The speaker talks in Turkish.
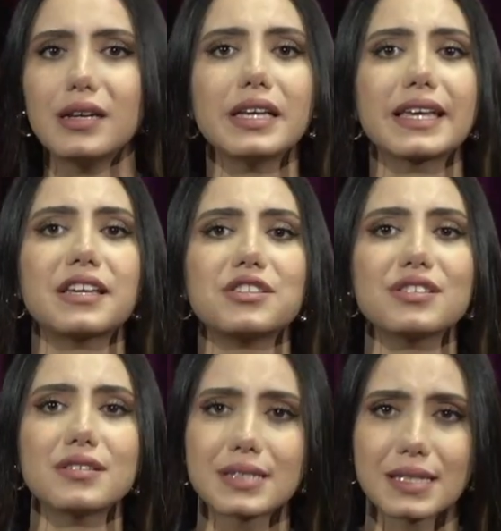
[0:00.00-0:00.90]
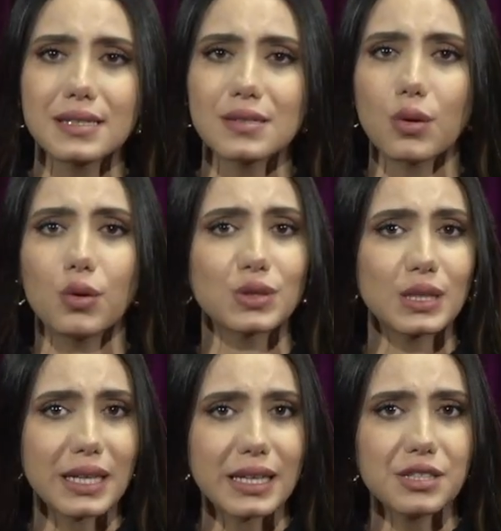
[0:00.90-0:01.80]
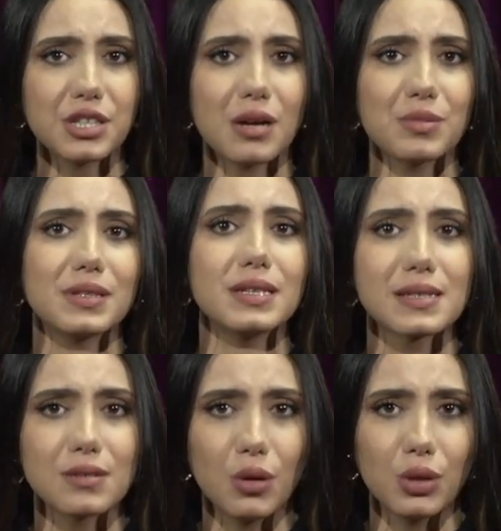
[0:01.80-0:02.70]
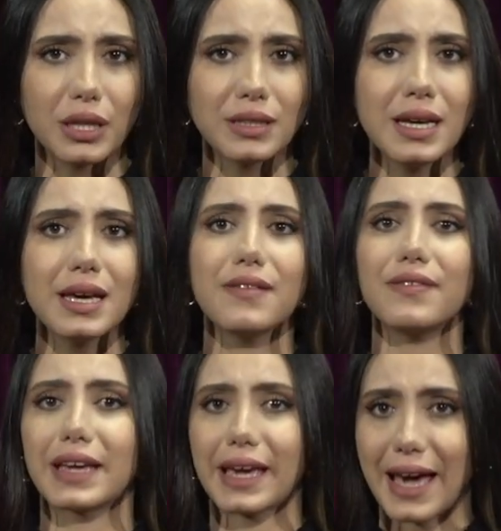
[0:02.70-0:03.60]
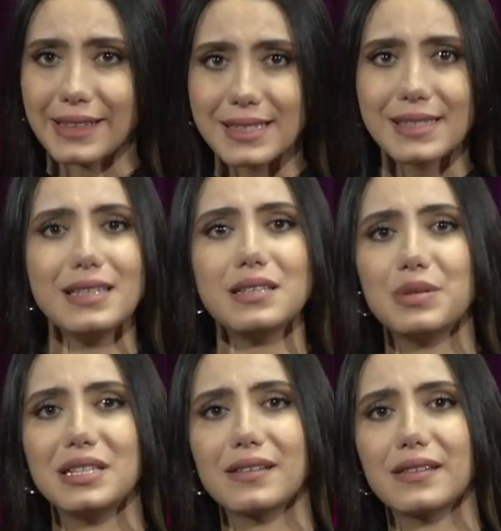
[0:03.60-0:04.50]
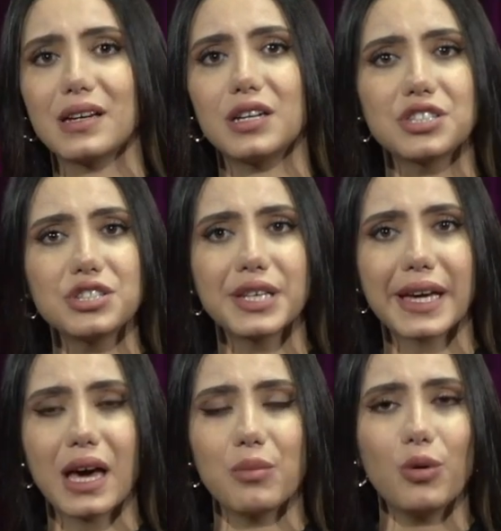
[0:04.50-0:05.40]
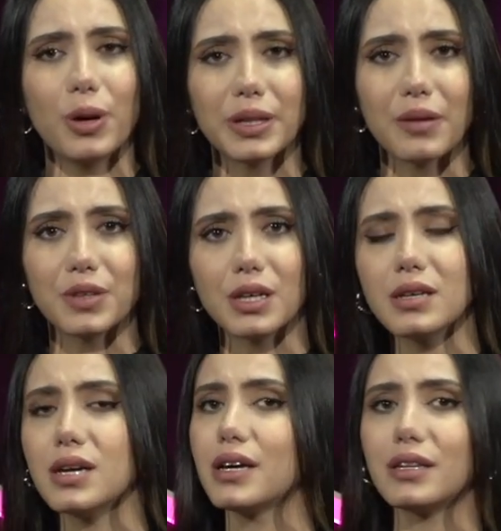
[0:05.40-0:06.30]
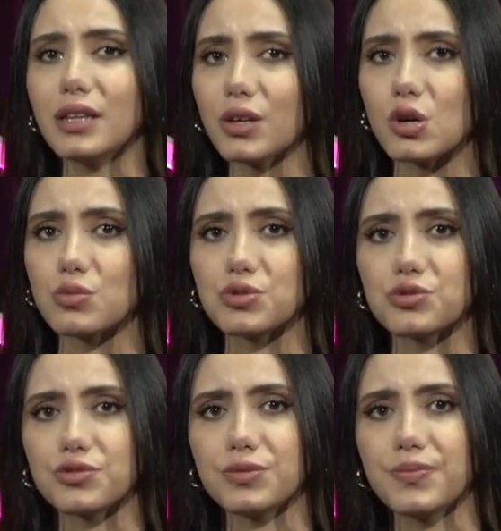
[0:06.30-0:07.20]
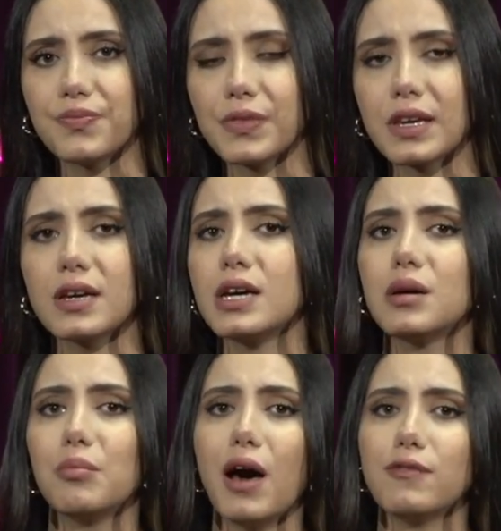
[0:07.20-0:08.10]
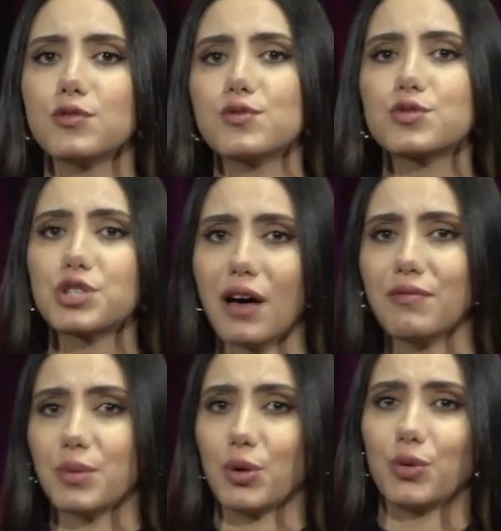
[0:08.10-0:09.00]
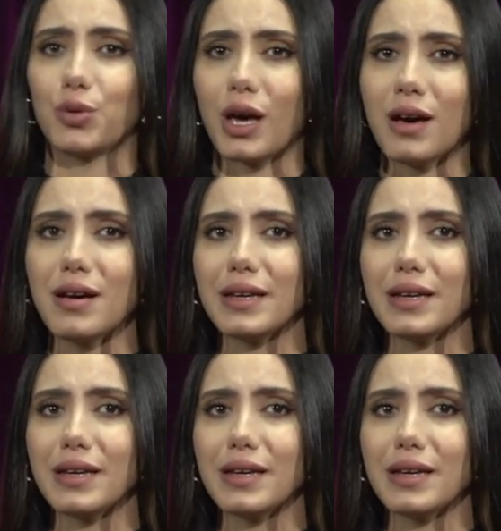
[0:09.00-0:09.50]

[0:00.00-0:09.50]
İkinci hırsız ortadaki çarmıhta asılı olan ve kendisiyle birlikte acı çeken bu adamda ne görmüştü? Pavlus Şam yolunda